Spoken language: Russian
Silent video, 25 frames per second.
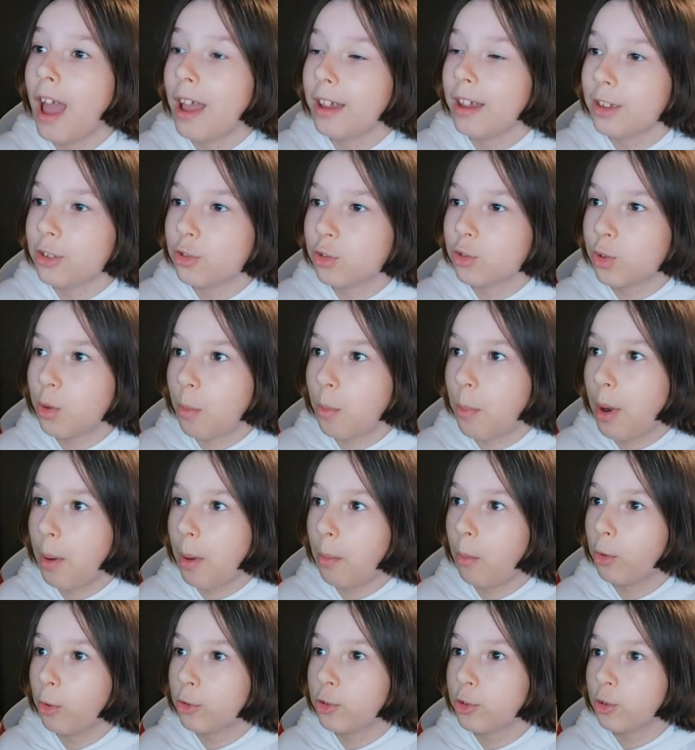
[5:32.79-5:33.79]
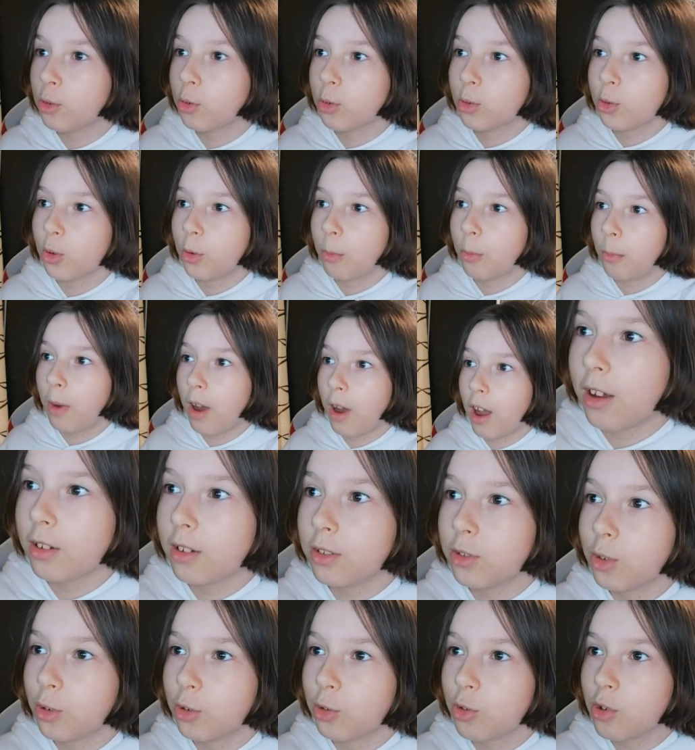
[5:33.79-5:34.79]
И что прям очень крутой баг,
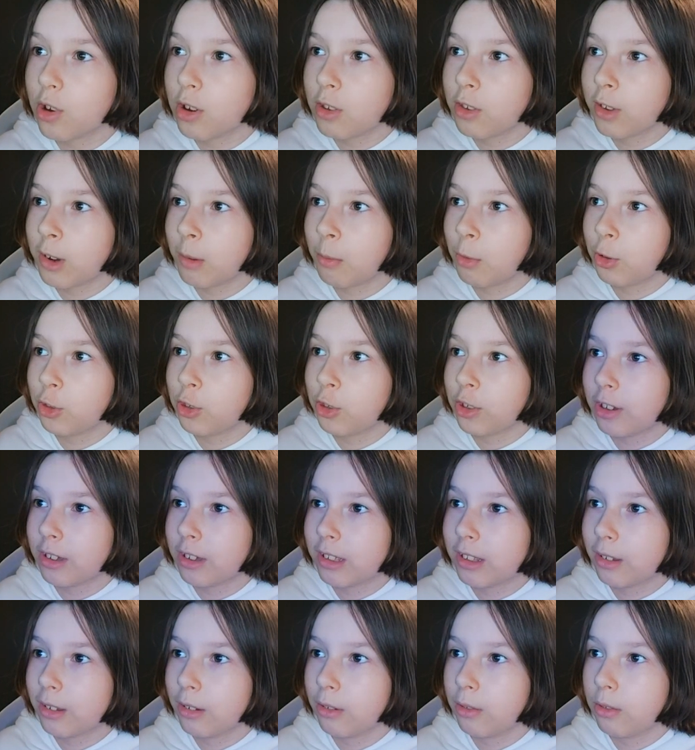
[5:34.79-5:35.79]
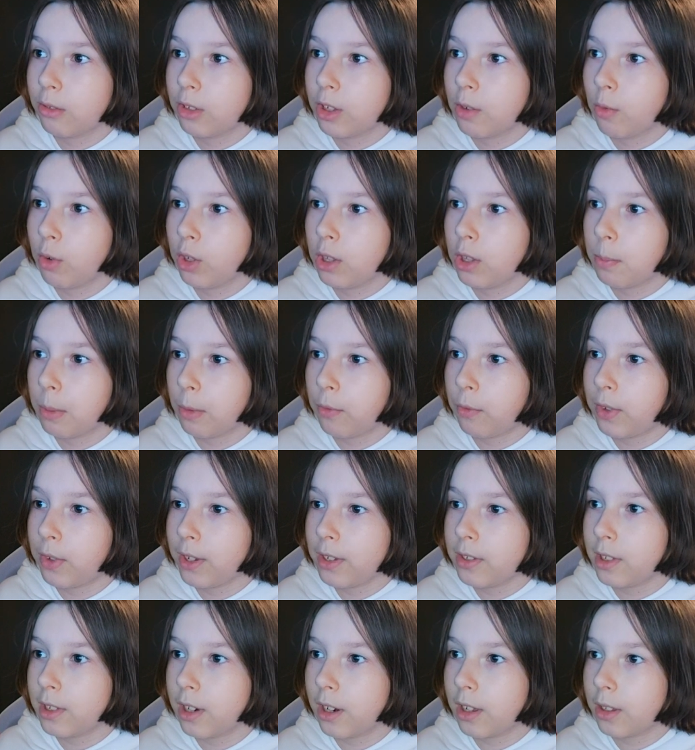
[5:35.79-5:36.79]
то что разработчики его не
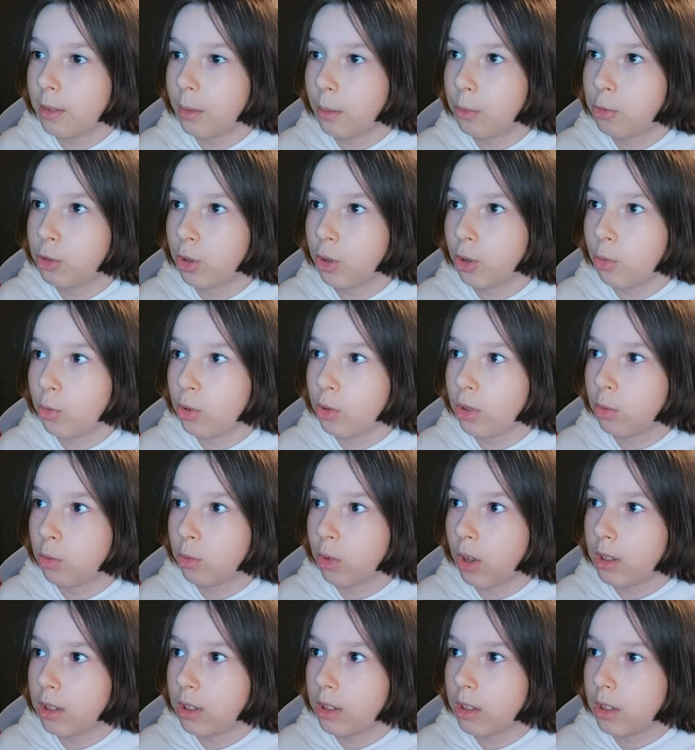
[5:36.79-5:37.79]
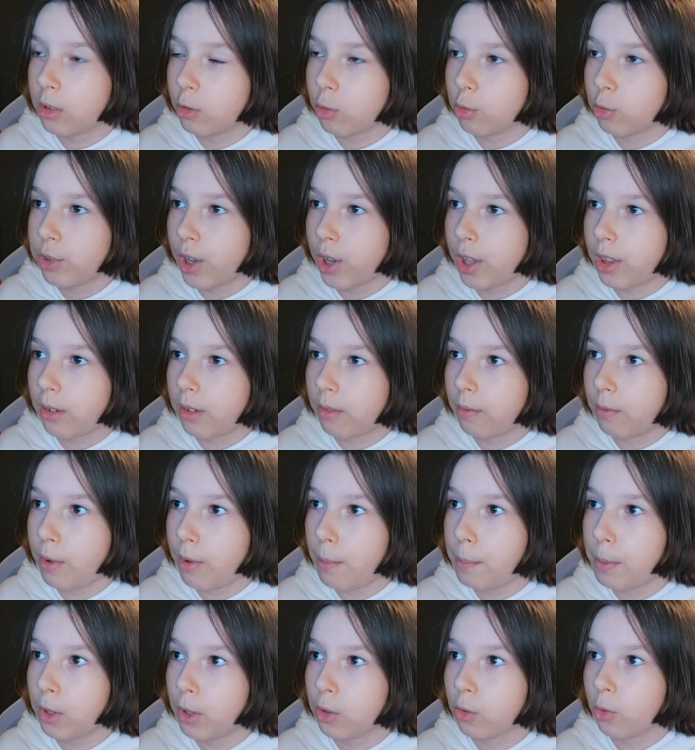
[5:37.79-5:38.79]
пофиксили, это вообще круто, но как-то я случайно
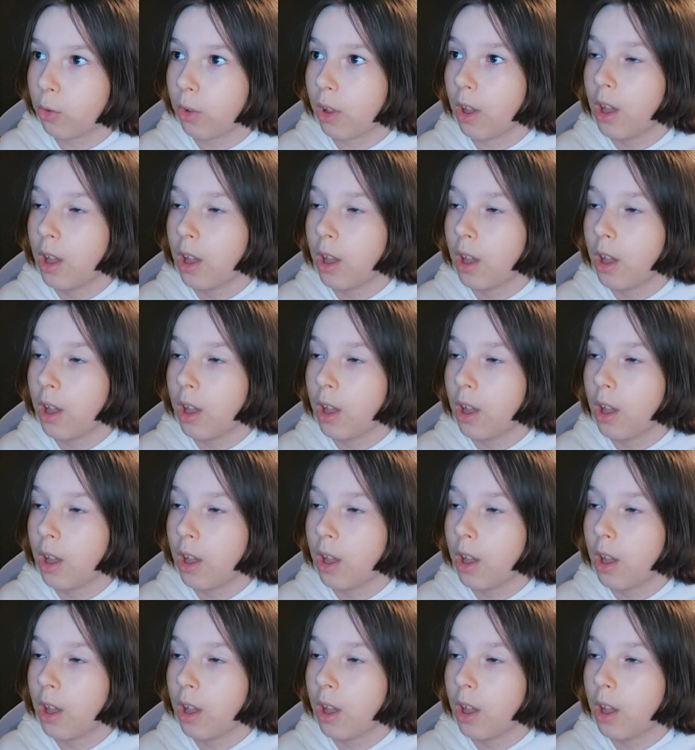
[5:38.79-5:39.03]
выпрыгнула.